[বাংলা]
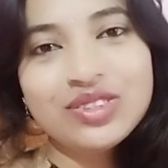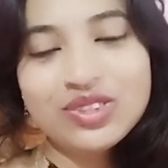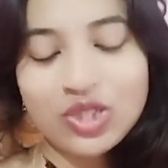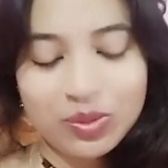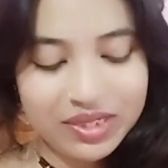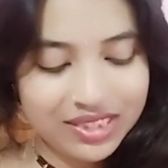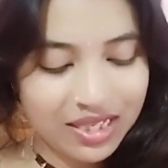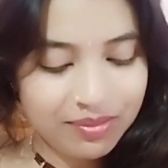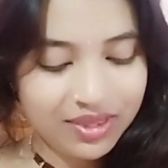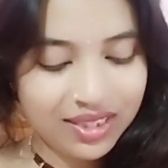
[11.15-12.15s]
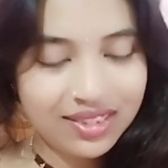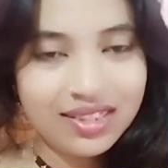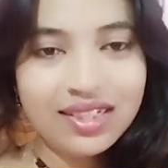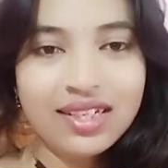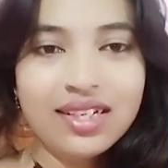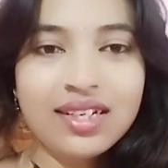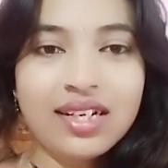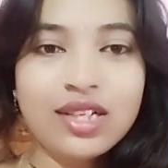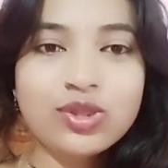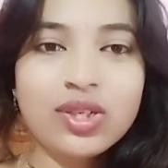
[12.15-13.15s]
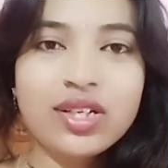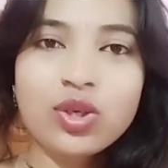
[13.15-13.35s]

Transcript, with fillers: সবার সামনে আসলে